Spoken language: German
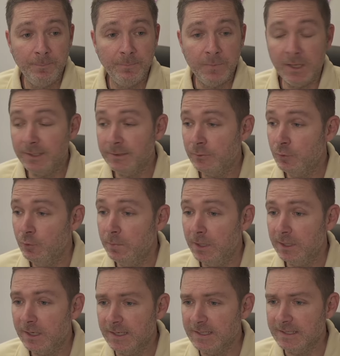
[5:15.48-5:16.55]
Ja, also super
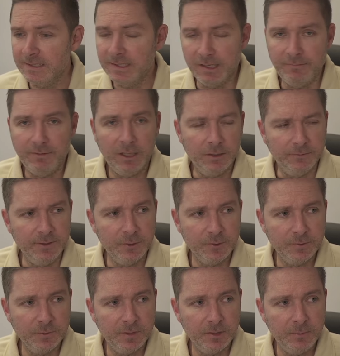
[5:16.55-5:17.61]
krass. Ein Sachverhalt wie aus
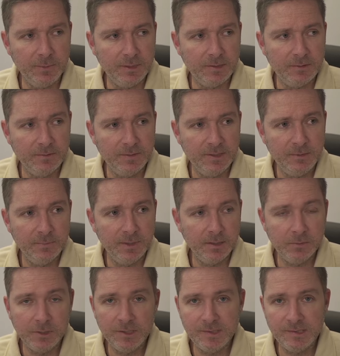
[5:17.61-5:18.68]
dem Krimi, sieht man,
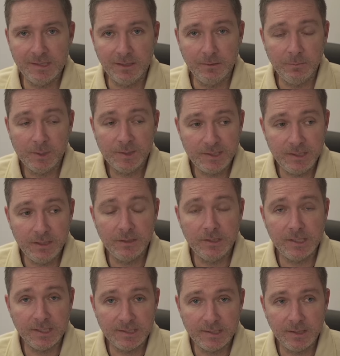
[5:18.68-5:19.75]
aber diese Sachen passieren
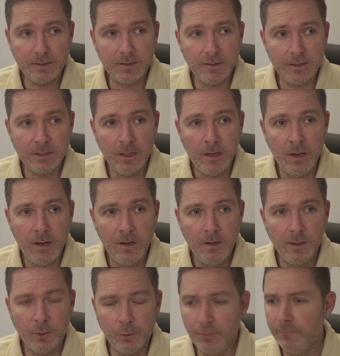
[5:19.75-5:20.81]
tatsächlich.
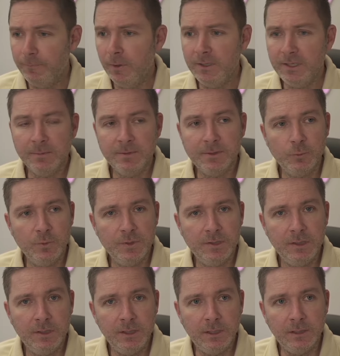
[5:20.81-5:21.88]
Auch eine völlig abstruse
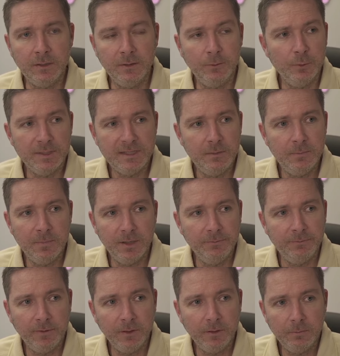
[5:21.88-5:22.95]
Idee, ja. Neues Leben
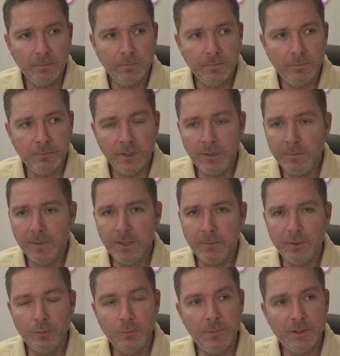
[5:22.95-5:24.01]
anfangen, bring mal
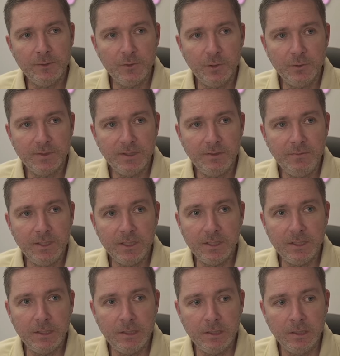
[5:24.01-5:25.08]
jemand um, der so aussieht wie
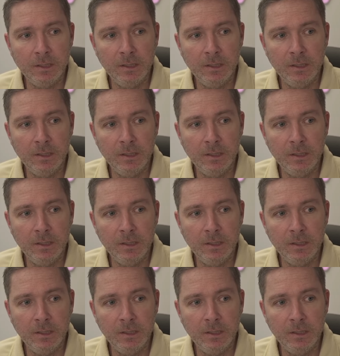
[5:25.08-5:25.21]
ich.